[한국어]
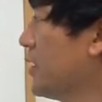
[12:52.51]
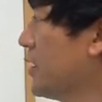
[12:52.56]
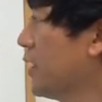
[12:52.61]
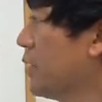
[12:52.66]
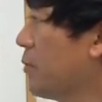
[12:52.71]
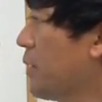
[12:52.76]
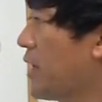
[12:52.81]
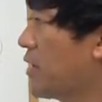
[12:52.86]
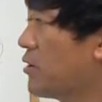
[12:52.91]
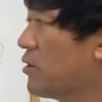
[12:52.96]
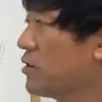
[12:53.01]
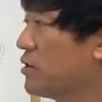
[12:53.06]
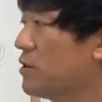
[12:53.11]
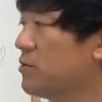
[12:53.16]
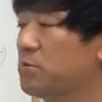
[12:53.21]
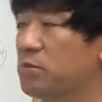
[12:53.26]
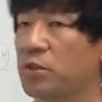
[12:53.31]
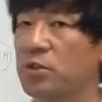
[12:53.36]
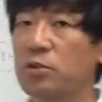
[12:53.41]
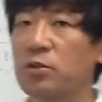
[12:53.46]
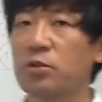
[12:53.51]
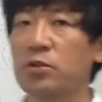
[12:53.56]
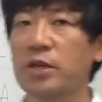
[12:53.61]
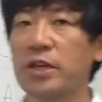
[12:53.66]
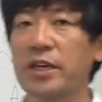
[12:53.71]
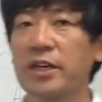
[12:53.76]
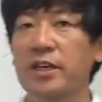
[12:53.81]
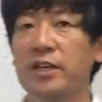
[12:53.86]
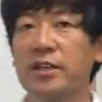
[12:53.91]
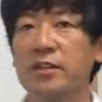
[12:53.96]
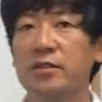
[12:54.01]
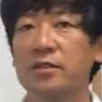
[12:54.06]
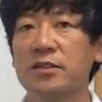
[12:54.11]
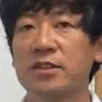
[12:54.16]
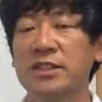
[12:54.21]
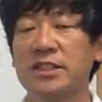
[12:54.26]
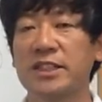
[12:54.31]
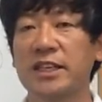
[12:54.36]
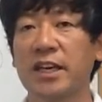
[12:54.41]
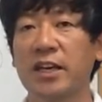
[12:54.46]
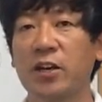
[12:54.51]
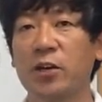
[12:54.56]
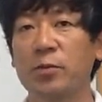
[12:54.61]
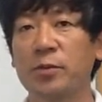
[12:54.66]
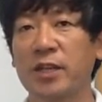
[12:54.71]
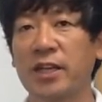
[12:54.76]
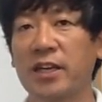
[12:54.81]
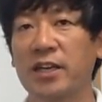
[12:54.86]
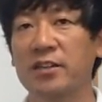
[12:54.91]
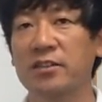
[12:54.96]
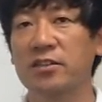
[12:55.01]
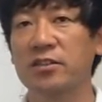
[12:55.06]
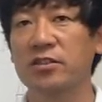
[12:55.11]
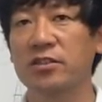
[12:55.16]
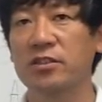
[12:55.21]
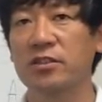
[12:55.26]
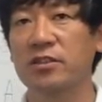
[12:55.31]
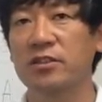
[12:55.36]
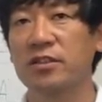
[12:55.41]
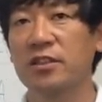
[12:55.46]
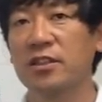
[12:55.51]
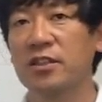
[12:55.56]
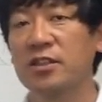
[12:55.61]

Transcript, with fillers: 이 마커는 별도의 징계가 없다라는 거죠.